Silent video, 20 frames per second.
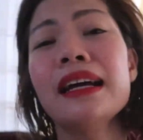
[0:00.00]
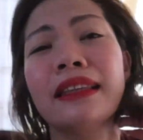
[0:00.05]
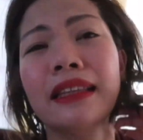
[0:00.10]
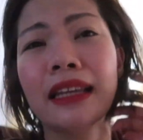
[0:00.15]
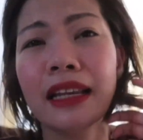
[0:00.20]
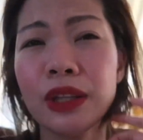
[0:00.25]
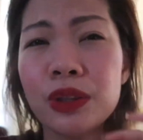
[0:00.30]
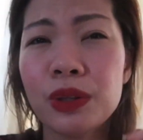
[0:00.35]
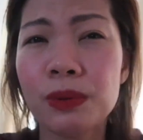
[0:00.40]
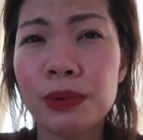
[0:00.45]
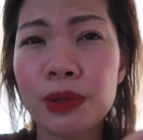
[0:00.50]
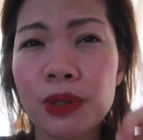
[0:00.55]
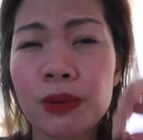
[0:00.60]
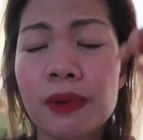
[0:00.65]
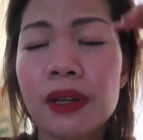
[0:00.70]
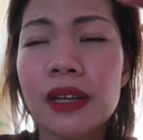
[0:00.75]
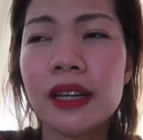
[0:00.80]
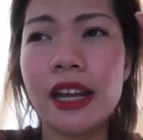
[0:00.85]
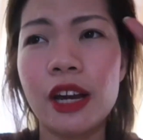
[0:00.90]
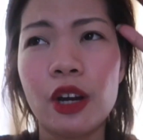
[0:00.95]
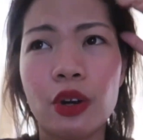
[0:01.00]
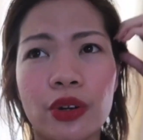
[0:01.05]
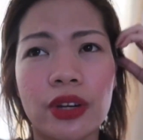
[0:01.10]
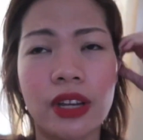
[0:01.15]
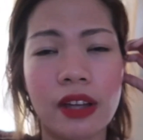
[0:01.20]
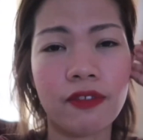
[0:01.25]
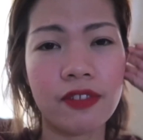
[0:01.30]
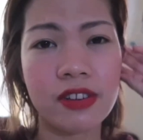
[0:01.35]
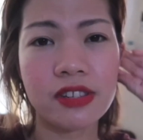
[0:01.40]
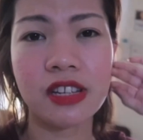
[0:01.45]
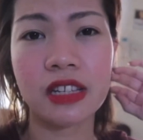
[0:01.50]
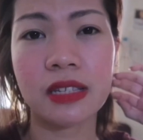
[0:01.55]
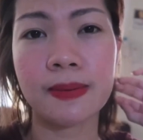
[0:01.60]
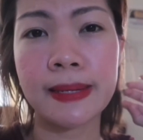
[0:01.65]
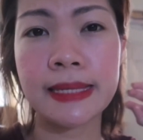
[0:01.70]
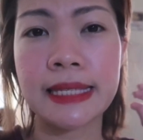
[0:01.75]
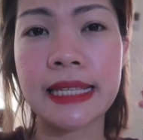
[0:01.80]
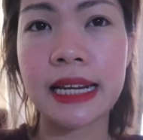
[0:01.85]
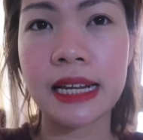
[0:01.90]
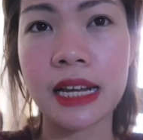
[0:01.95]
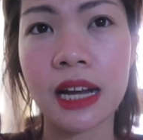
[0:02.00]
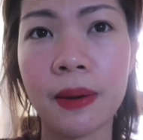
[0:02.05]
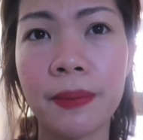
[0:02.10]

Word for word: Dahil dumi-dumi na ng aircon. Every 6 months talaga